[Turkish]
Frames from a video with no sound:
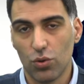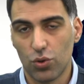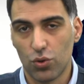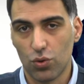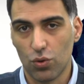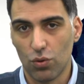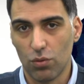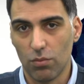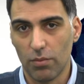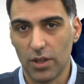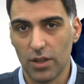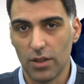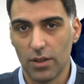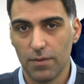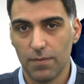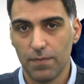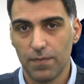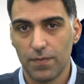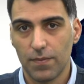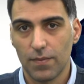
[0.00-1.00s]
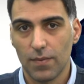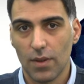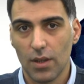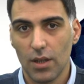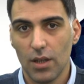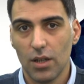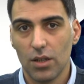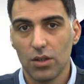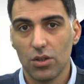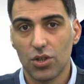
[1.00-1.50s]
oluşturulmalı.
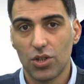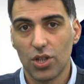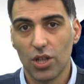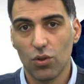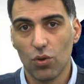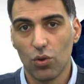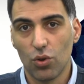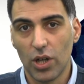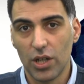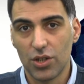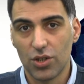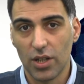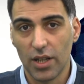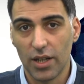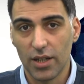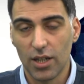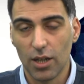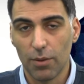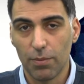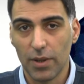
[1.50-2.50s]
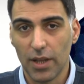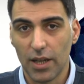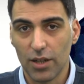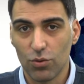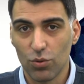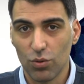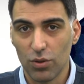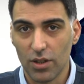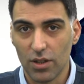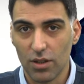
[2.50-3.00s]
Dışa doğru açılan
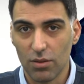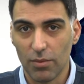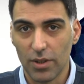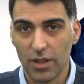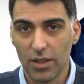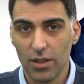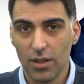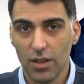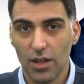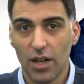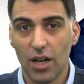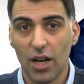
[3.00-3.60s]
kapılar kullanılmalı,